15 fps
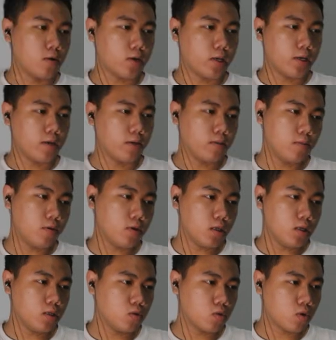Oke, okay,
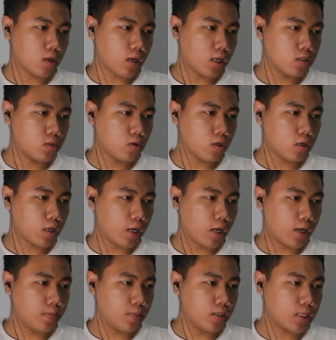mungkin disuruh Rajon
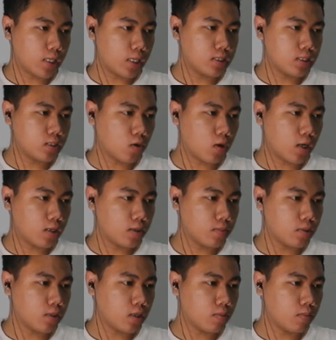rehabilitasi soalnya
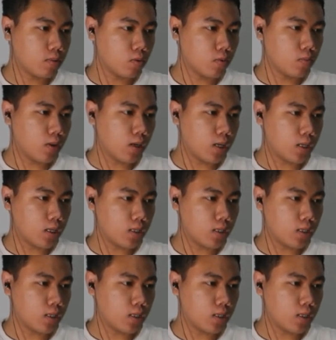biar berubah